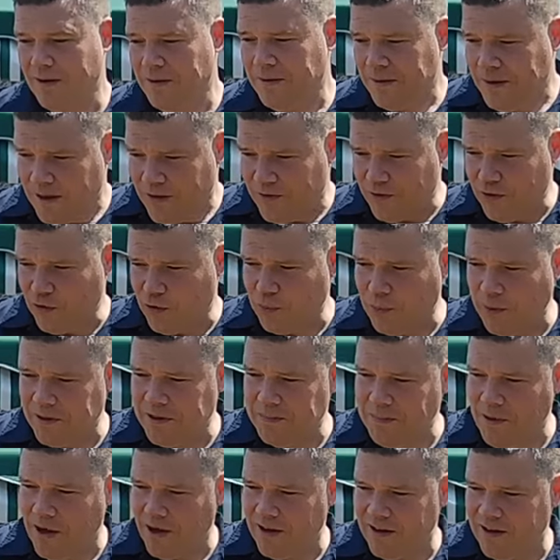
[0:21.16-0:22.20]
Ich finde super, die
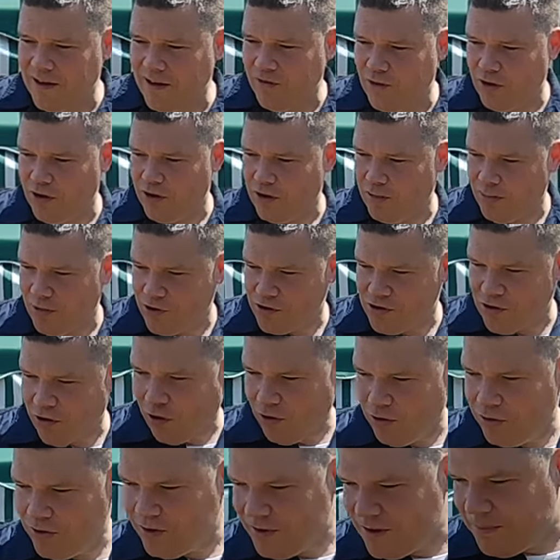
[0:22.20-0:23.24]
machen hier, wir können ja noch mal
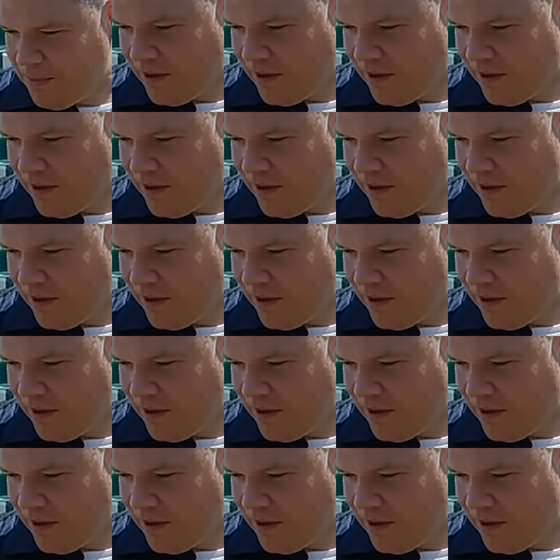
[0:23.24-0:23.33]
schauen, die